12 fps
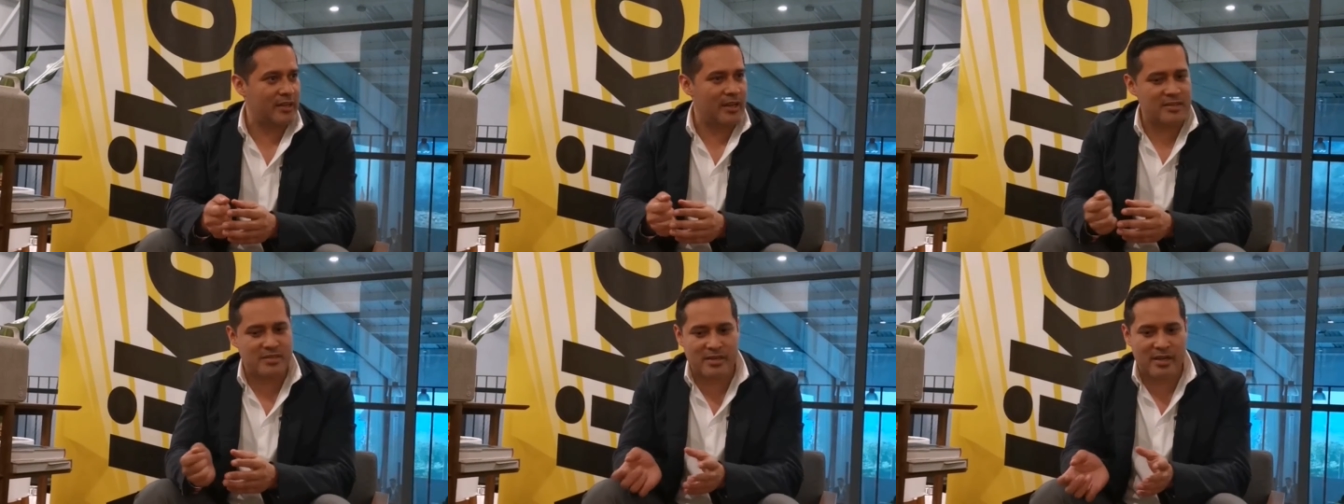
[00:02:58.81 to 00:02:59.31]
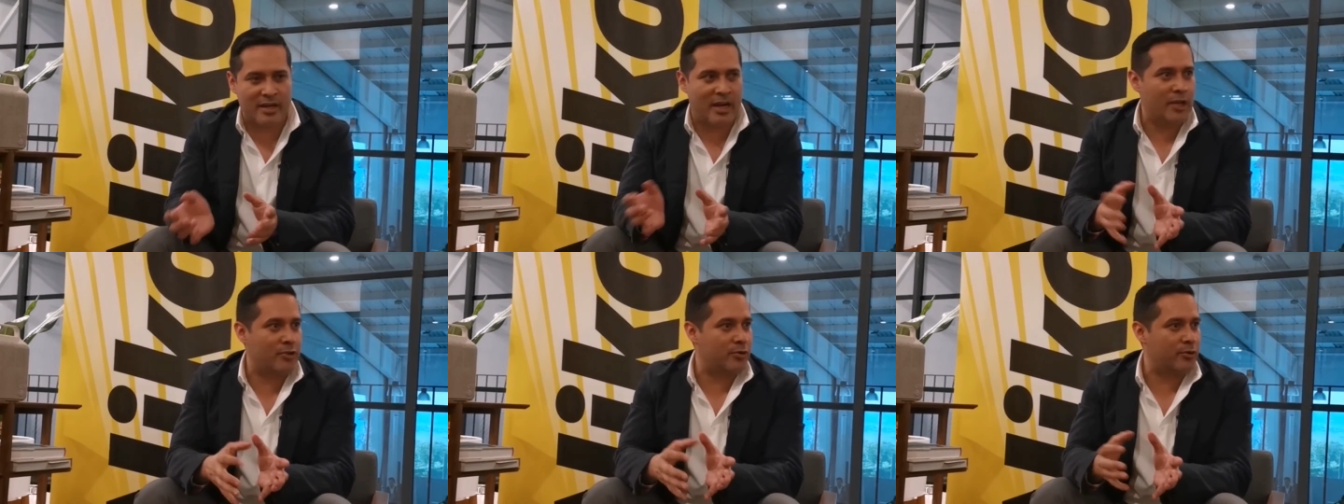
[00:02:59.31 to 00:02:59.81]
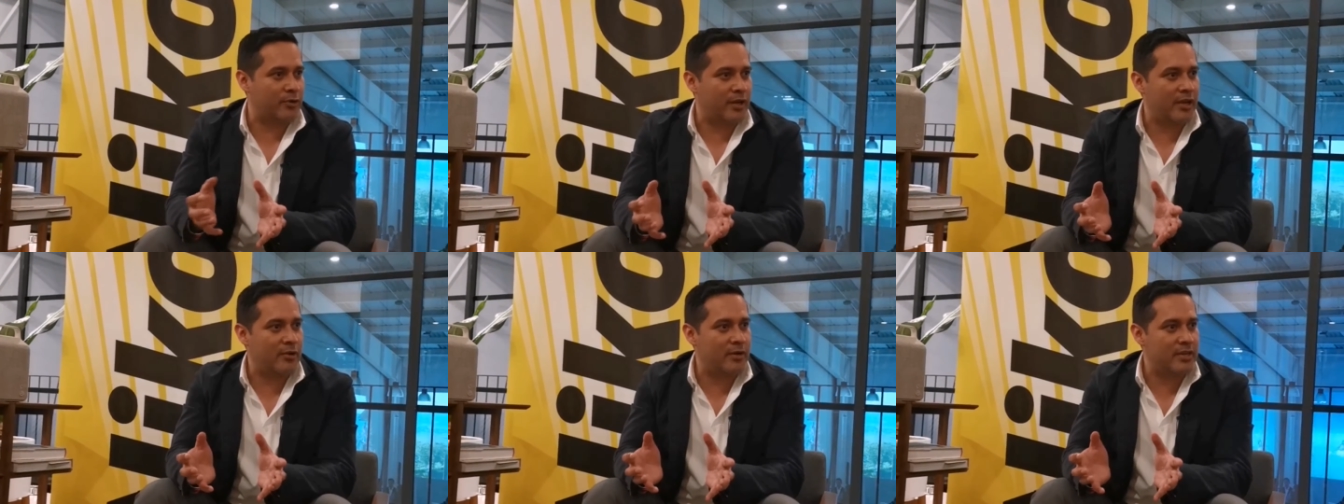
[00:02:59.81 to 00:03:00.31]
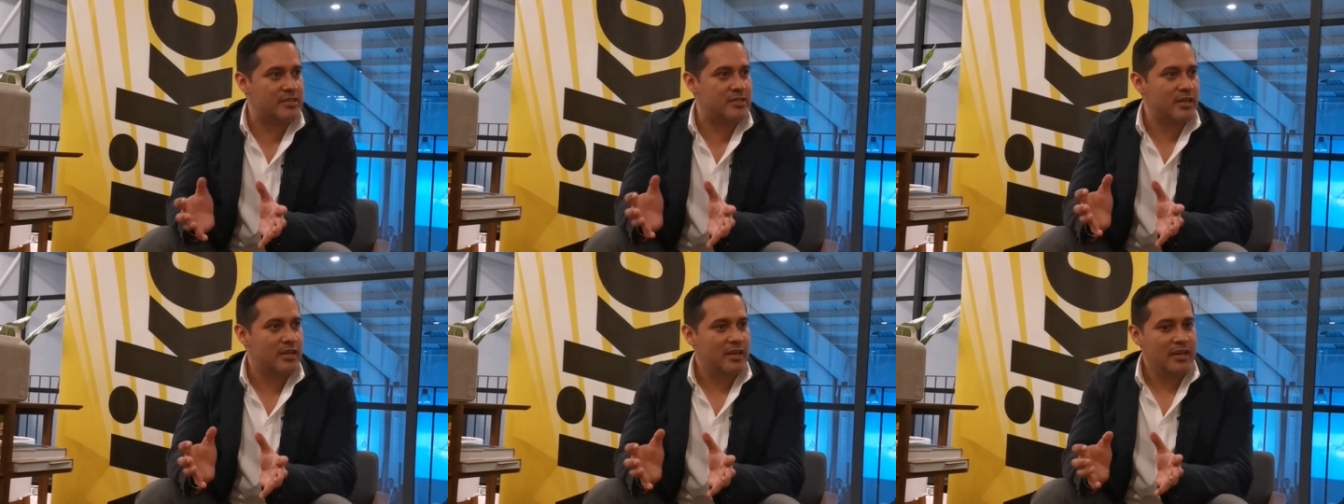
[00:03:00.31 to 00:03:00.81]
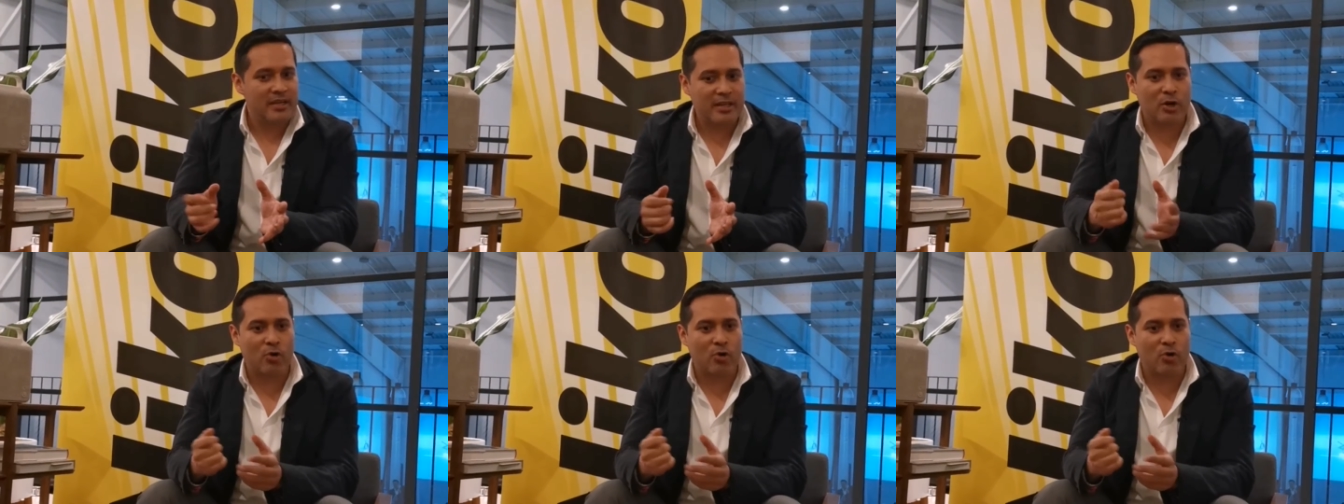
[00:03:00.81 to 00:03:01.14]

que ya sea en Android o en iOS, y